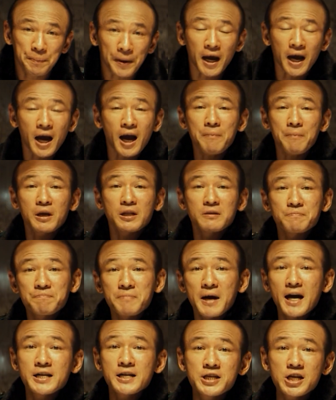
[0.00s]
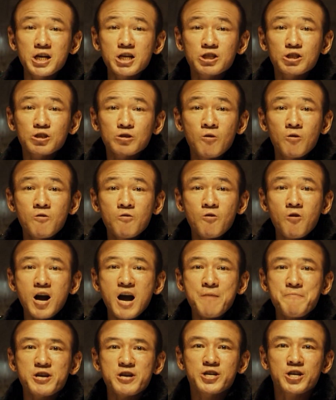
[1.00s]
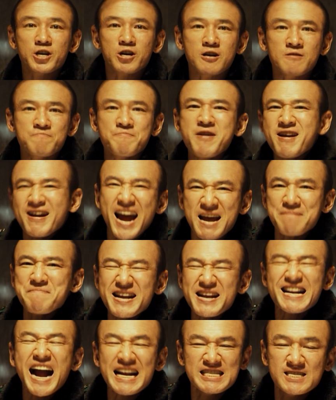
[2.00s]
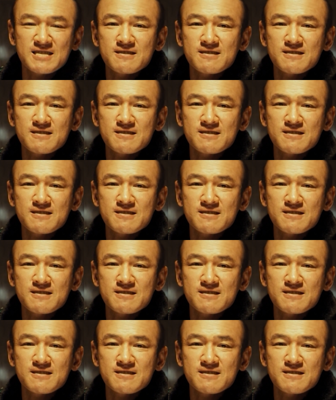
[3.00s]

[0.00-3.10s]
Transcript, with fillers: 그는 늘 그래왔듯 서울의 봄에서도 모든 걸